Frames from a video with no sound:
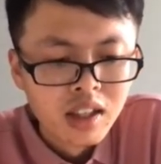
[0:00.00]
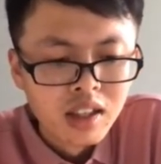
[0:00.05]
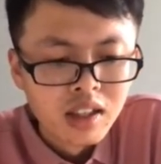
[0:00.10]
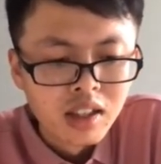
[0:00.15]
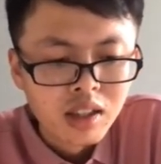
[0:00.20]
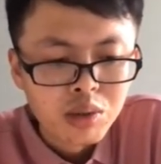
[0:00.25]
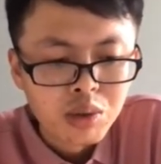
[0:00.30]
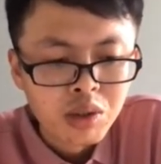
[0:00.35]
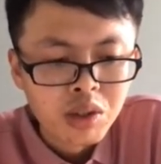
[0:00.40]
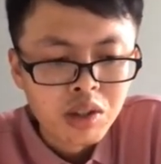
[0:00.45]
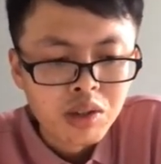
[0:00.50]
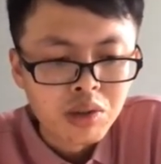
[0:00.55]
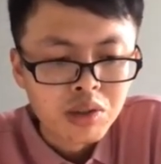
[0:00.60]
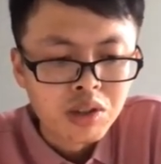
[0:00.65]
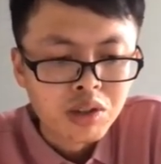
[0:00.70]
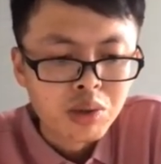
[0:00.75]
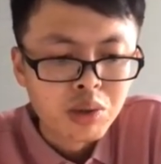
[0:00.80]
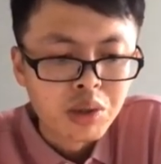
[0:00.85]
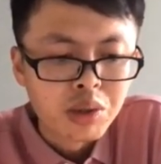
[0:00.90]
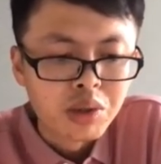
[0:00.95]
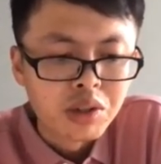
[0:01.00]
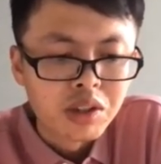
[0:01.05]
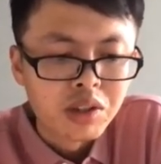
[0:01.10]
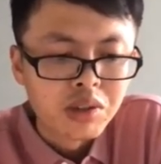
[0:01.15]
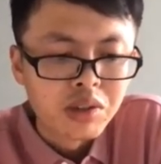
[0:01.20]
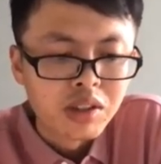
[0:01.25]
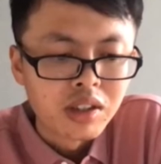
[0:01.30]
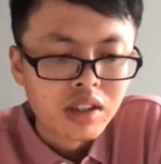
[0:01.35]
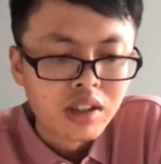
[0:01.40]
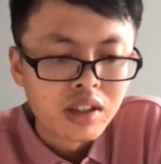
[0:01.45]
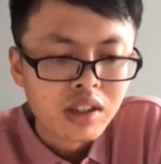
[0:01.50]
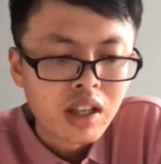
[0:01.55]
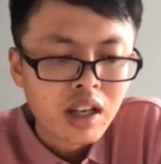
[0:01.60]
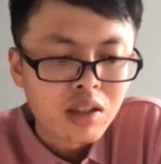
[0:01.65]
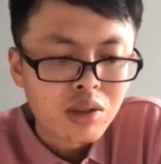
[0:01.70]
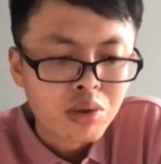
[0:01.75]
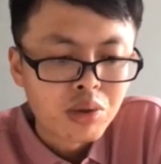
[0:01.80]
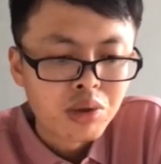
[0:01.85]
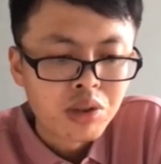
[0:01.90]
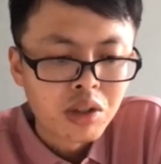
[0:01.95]
那最后就是对于这种大
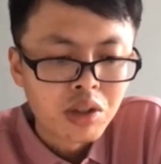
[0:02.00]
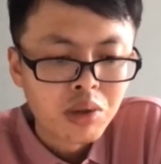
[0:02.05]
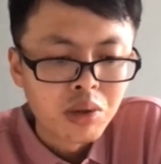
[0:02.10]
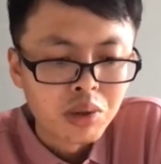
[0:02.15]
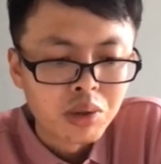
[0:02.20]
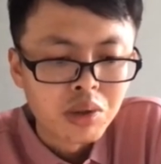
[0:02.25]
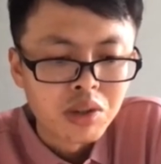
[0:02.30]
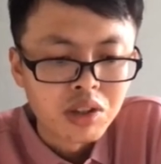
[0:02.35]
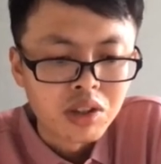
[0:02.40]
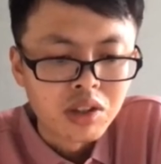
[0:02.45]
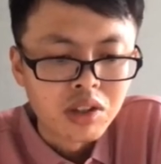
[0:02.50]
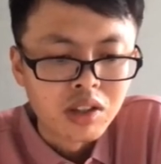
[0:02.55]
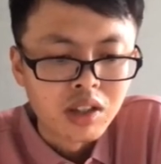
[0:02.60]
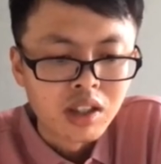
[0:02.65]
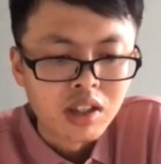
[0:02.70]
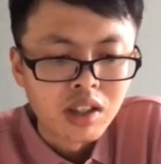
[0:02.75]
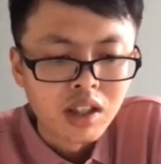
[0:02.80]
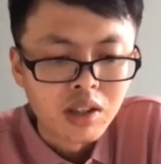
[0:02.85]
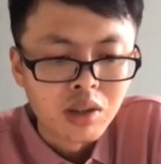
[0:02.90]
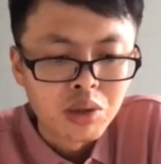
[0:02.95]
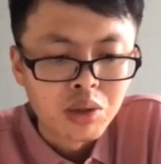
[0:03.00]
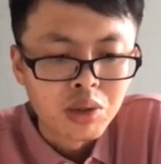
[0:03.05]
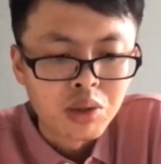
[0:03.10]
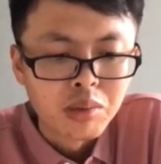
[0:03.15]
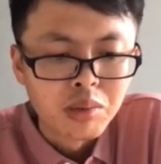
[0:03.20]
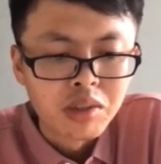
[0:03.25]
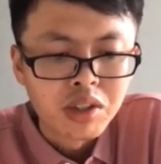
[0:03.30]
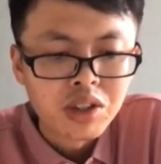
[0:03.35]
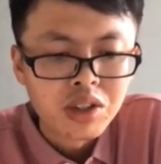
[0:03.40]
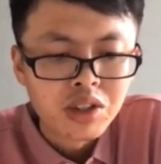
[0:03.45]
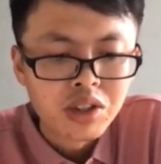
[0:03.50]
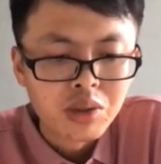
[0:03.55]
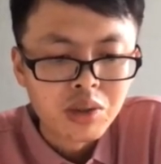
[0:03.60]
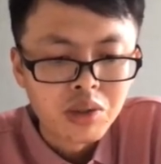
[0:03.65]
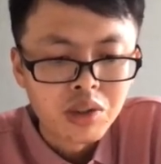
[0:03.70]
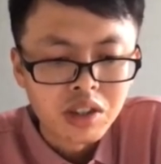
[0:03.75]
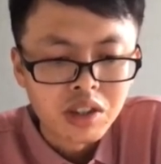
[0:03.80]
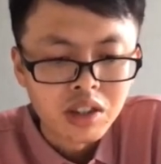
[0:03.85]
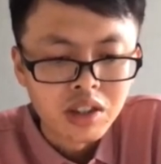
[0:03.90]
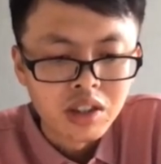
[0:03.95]
促销活动时，还要求我们的系
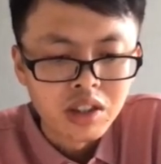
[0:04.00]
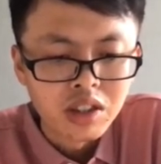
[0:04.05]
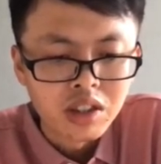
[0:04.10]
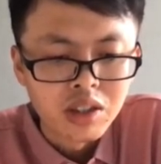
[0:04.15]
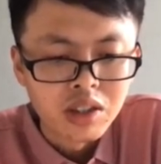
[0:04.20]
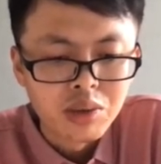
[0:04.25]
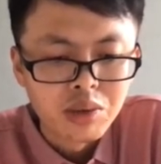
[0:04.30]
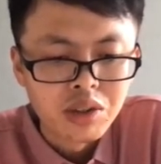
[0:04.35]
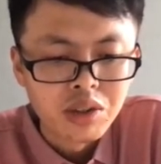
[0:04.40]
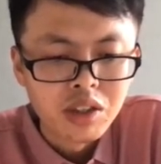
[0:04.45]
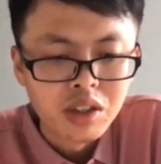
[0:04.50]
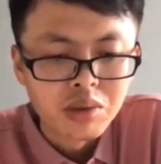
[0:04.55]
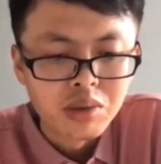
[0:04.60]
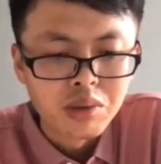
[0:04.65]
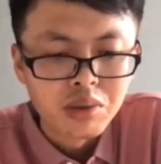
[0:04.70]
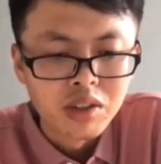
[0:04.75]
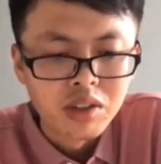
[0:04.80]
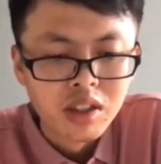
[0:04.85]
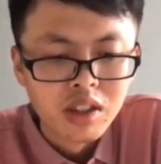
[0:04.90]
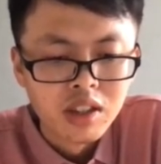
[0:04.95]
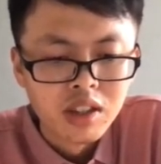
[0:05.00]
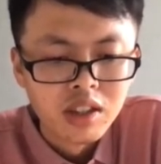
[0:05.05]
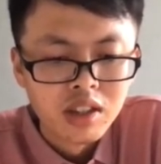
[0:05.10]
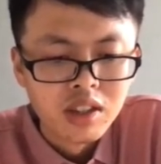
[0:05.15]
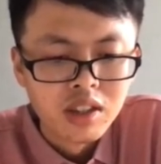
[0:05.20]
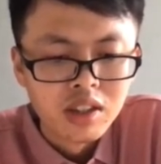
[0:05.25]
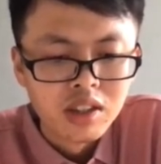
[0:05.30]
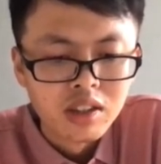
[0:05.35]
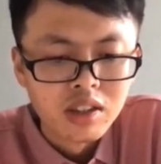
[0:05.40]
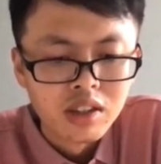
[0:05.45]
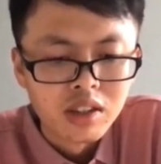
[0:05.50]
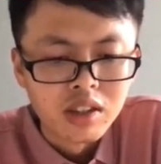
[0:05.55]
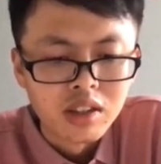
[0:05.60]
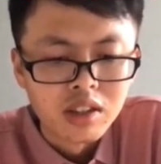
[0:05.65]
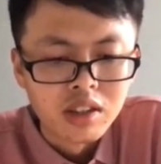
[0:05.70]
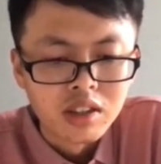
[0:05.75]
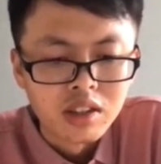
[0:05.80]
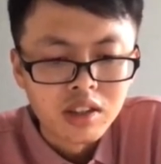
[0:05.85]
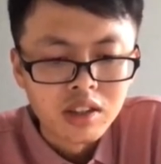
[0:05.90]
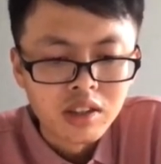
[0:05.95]
统可以根据业务
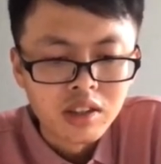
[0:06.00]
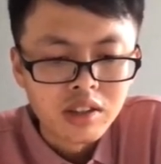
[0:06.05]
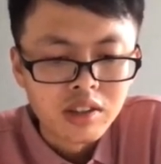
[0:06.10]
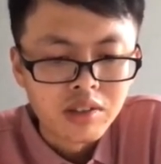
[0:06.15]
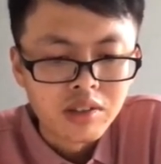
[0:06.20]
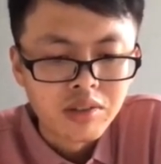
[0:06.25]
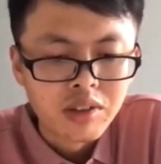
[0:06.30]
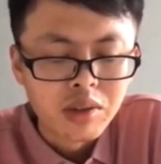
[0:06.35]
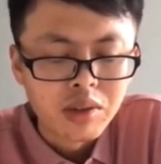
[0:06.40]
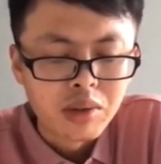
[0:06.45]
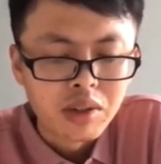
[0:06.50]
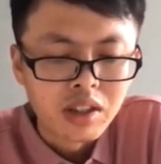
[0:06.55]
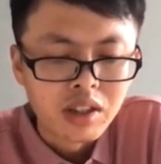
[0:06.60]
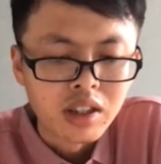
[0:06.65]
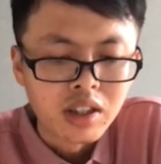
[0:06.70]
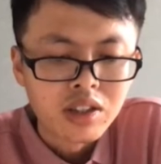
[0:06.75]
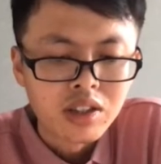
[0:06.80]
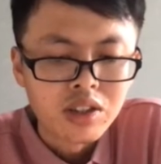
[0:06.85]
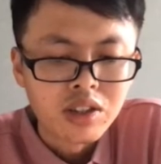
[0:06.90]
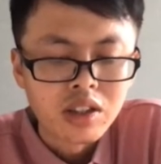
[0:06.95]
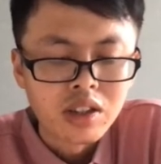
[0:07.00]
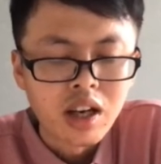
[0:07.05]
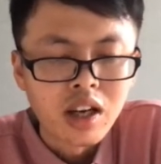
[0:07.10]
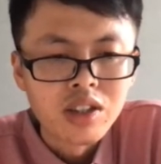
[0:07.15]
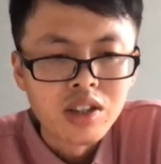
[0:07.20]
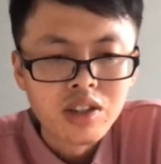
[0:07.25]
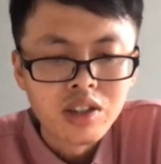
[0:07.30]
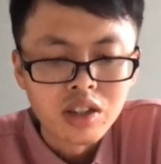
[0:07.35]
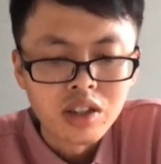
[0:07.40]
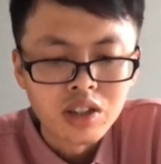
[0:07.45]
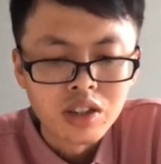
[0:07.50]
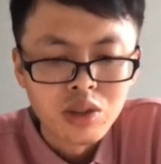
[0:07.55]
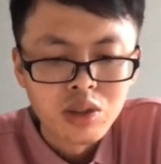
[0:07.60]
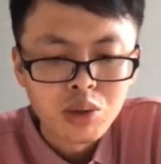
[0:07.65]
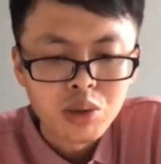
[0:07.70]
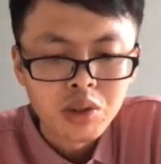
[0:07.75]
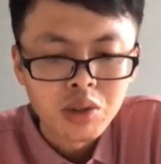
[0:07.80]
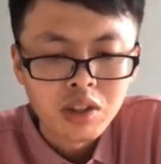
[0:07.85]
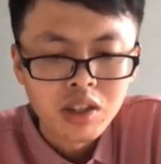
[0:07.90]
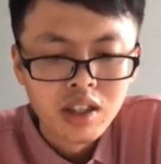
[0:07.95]
的范围能弹性的伸
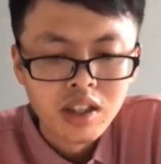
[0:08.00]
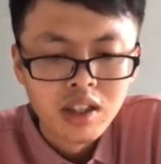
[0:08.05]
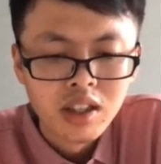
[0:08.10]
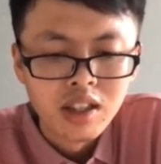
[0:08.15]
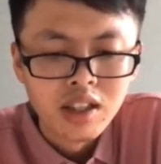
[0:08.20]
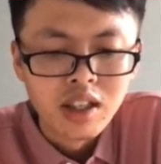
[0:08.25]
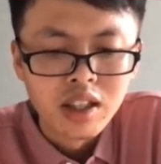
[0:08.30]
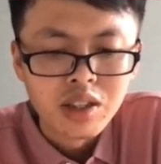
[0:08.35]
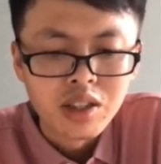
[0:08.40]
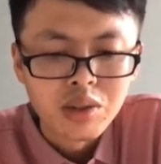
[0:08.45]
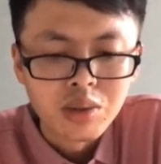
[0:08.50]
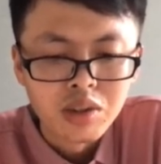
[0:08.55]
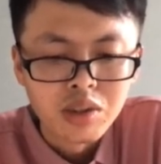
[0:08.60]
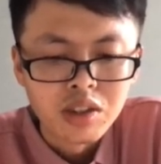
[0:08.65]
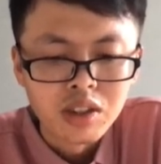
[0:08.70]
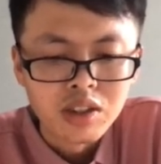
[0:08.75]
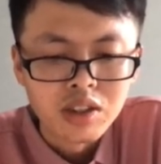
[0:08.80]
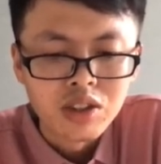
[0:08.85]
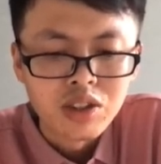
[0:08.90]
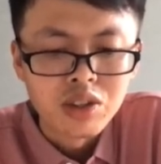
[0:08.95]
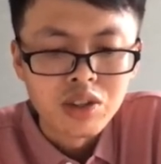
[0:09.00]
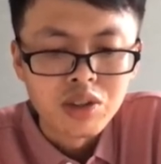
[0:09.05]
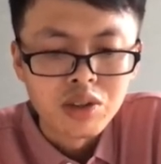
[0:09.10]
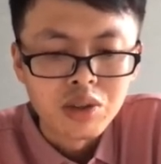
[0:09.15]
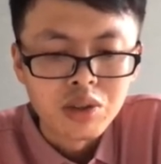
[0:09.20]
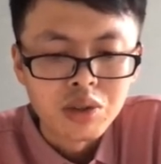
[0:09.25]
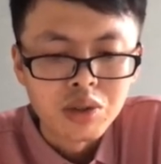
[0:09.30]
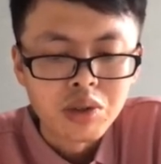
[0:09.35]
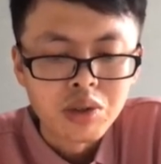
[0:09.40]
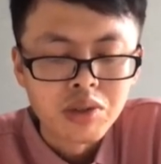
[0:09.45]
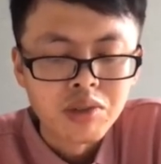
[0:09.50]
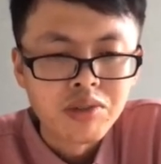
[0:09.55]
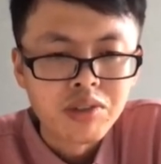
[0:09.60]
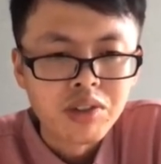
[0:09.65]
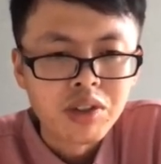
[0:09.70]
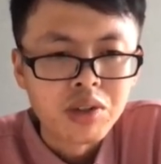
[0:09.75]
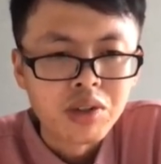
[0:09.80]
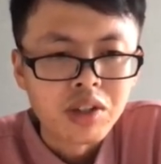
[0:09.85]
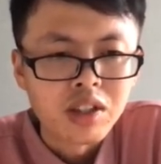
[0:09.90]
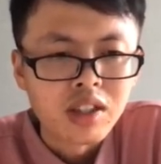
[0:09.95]
缩，来应对这种请求活
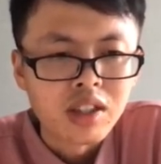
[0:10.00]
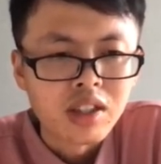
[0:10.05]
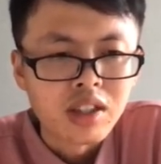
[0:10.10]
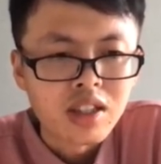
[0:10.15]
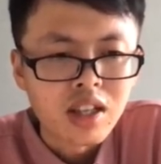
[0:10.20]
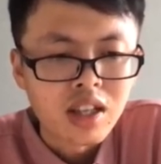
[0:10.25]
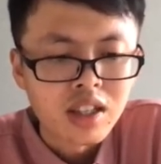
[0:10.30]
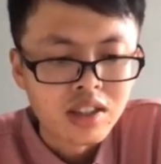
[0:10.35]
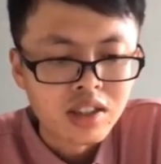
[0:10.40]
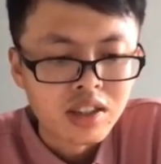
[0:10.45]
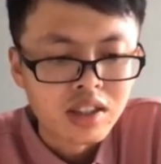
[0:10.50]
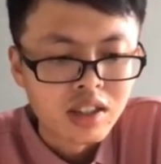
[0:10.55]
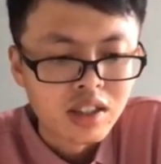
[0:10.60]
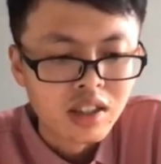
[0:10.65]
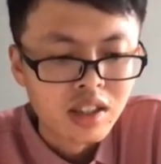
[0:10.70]
动流量的一个场景。